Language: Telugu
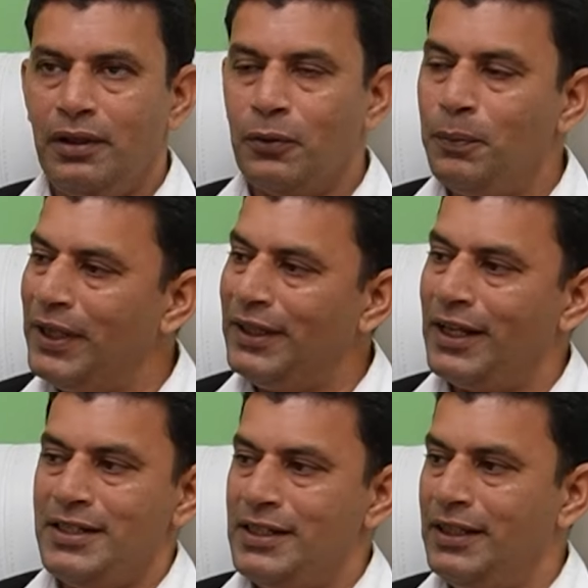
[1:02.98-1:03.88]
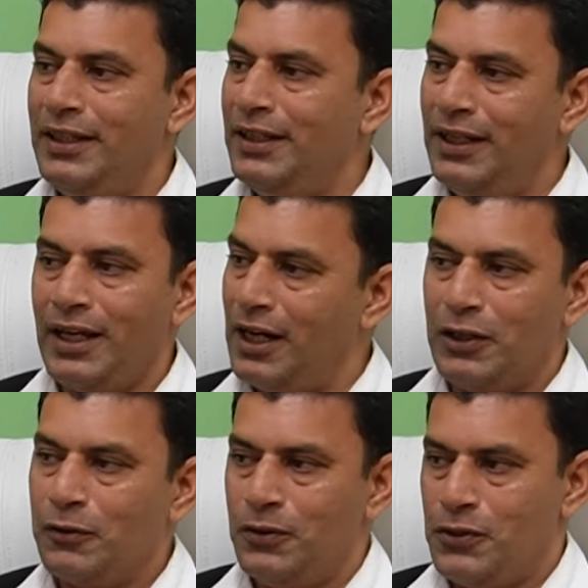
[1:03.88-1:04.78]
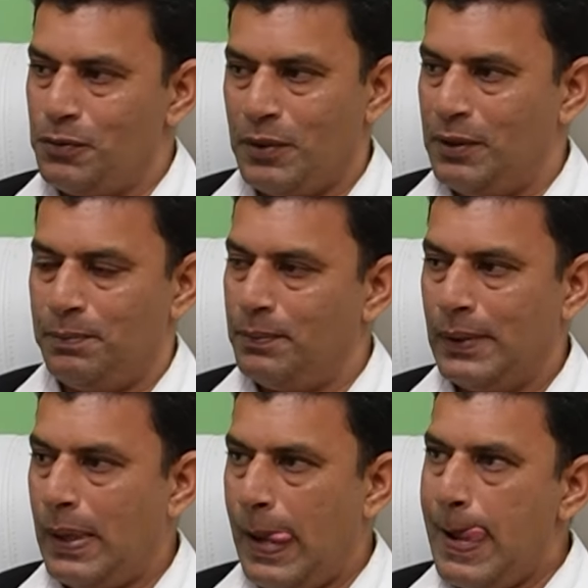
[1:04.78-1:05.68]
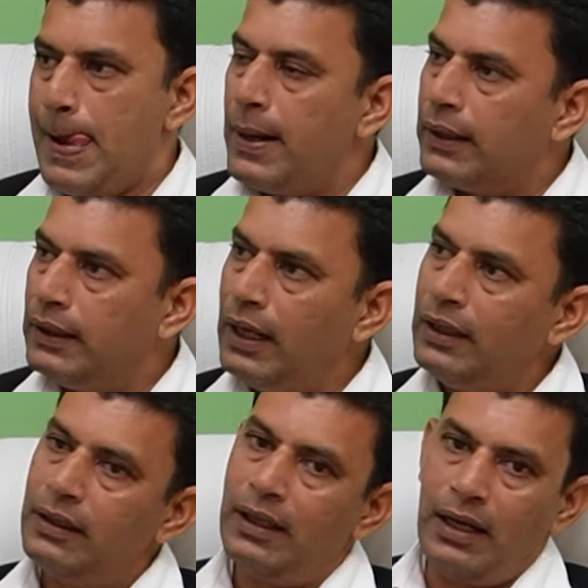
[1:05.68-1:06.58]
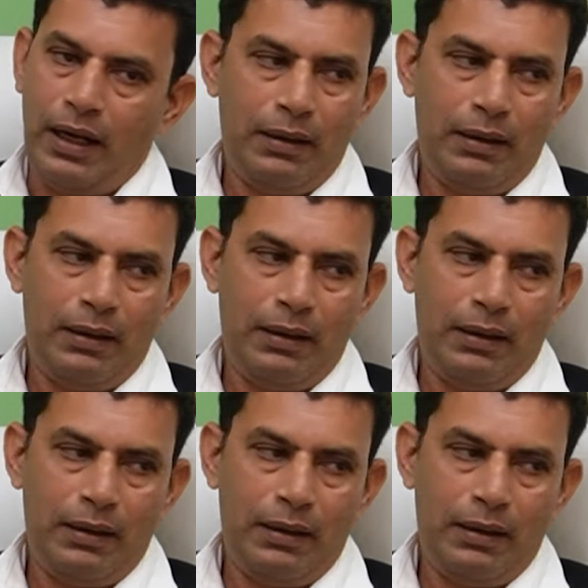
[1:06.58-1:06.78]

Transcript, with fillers: రూపాంతరం చెందింది అని అనుకోవచ్చు మనం దాంట్లో